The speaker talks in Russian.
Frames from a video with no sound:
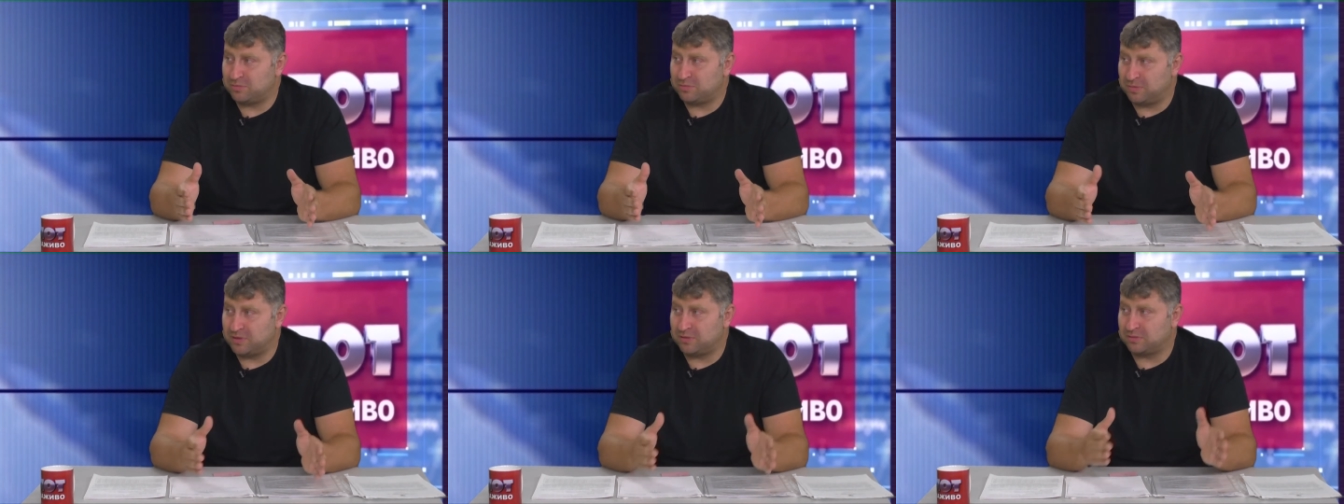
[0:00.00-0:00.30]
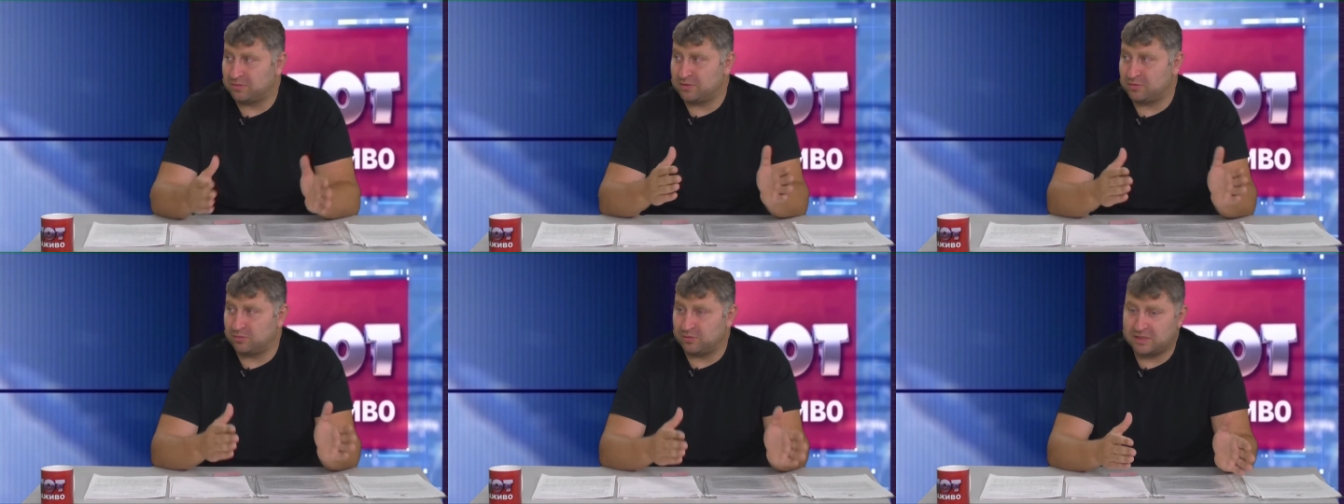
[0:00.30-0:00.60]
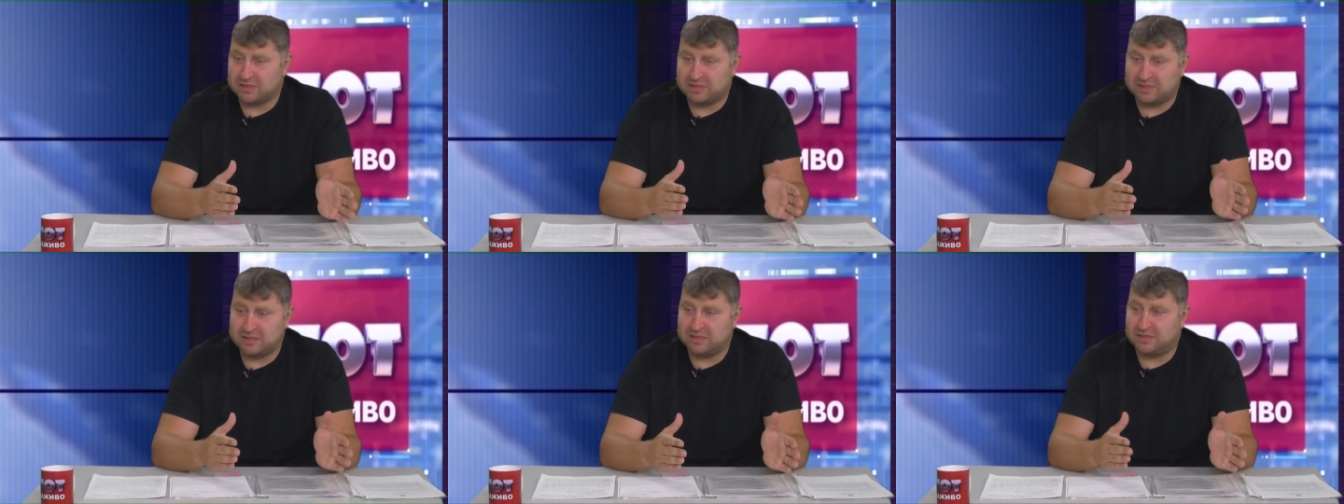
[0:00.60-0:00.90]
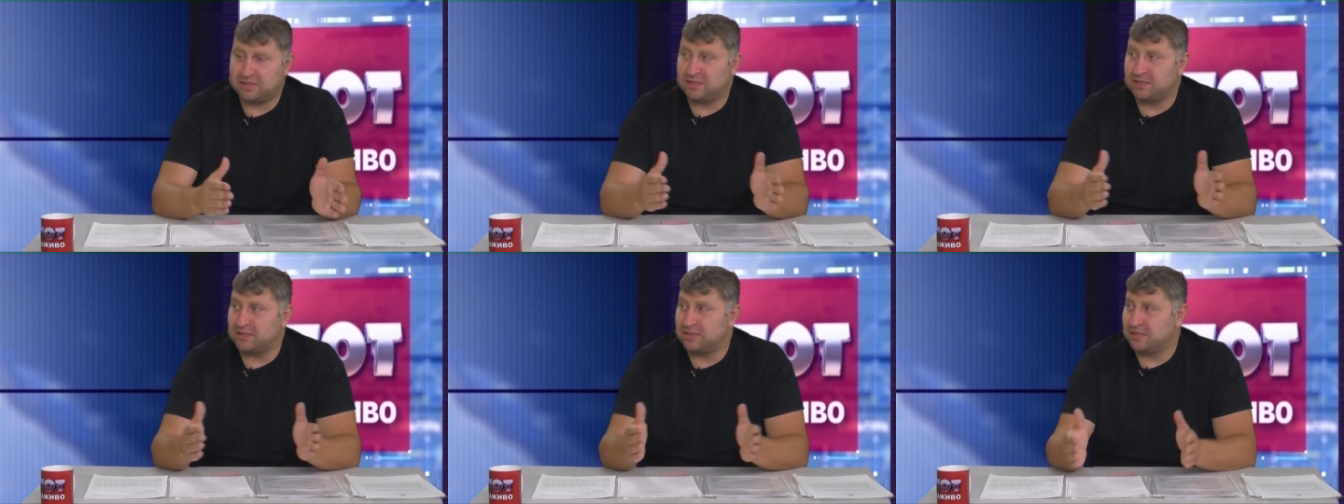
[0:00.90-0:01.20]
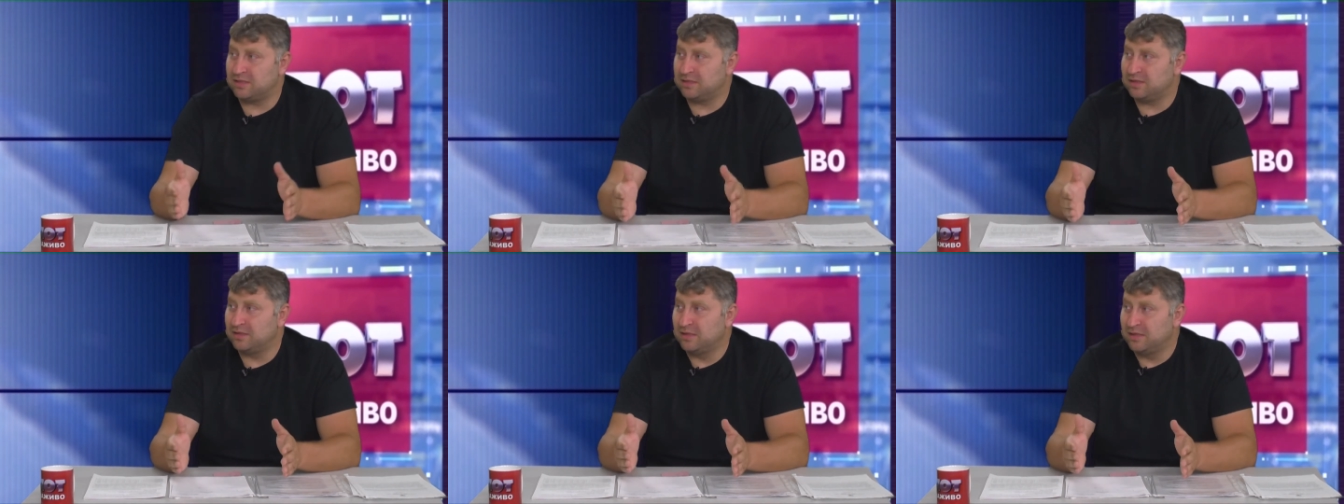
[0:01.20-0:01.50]
То есть, представьте себе, у нас из 10
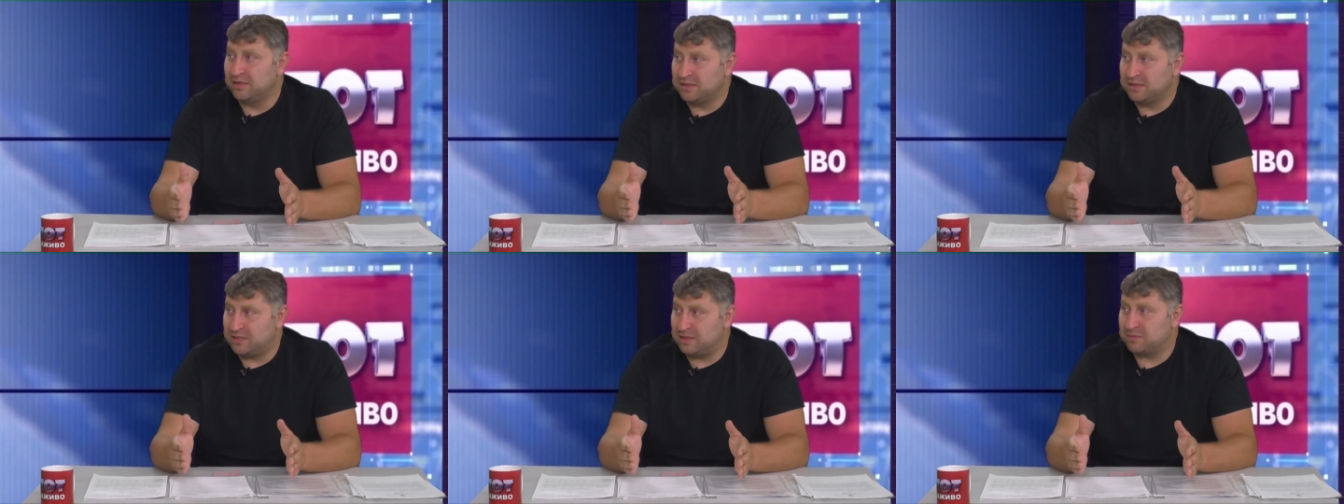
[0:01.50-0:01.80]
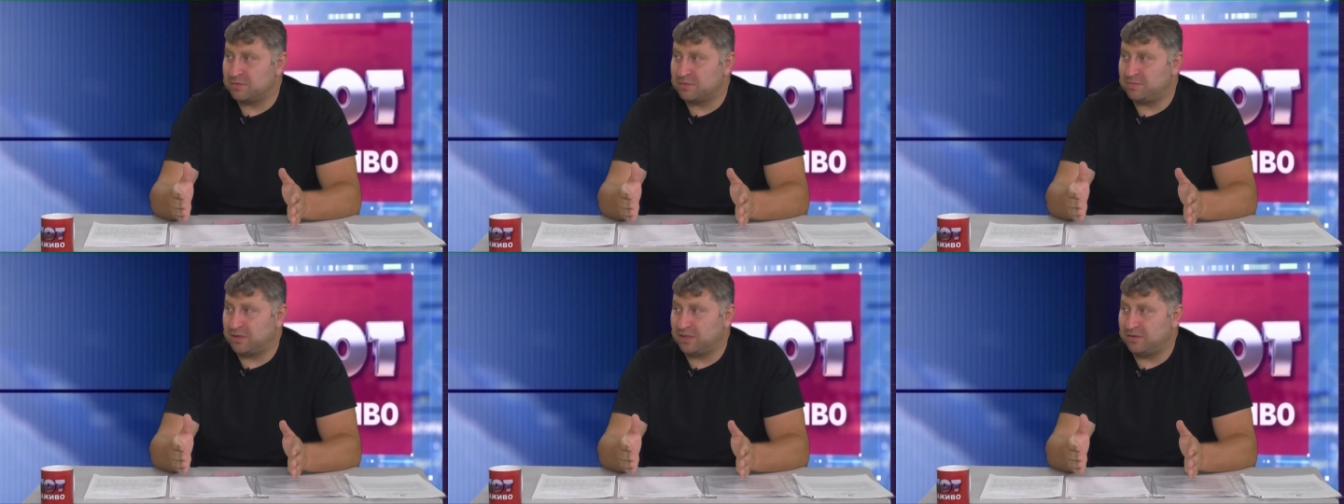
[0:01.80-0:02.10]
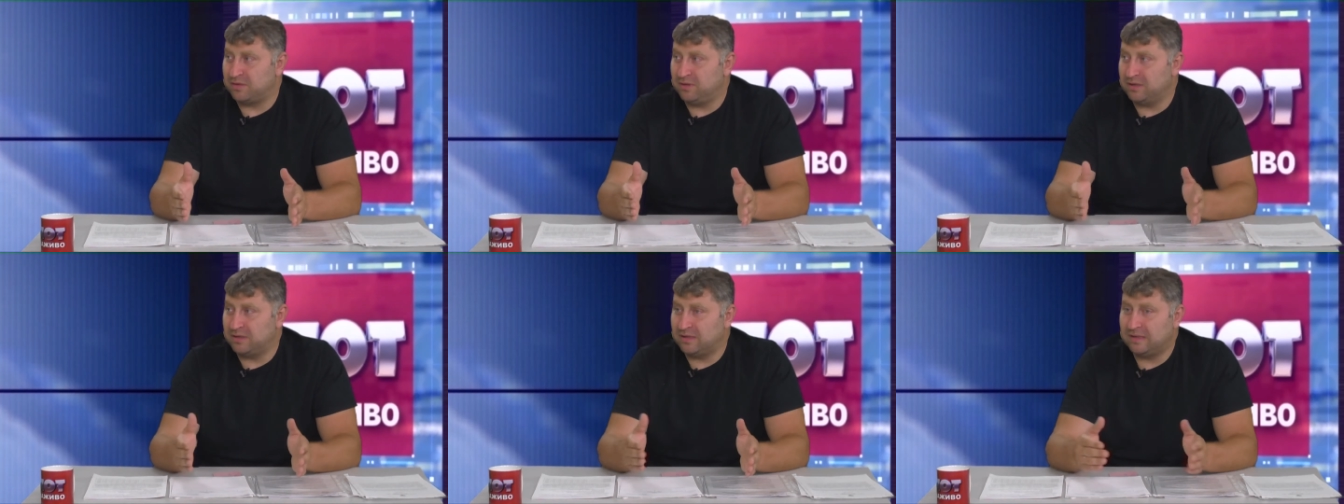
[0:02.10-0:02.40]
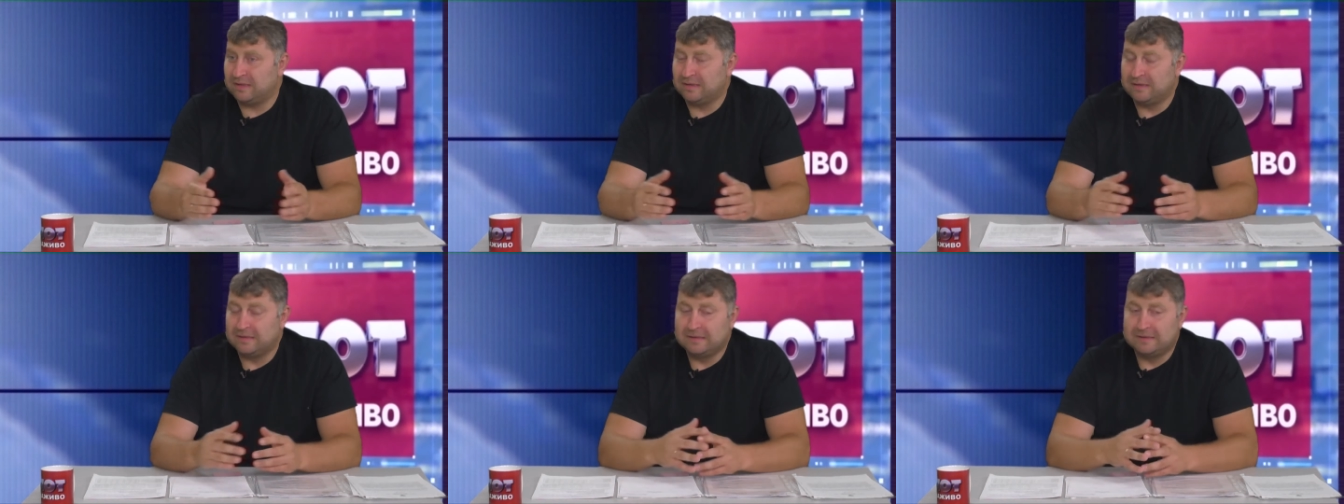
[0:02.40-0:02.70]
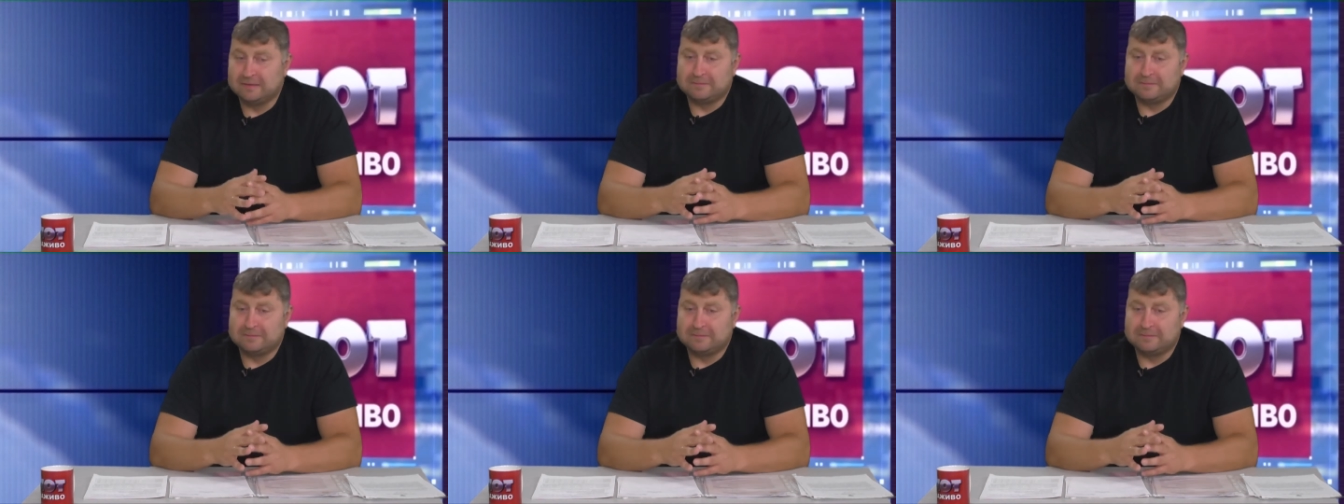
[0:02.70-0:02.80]
7,5,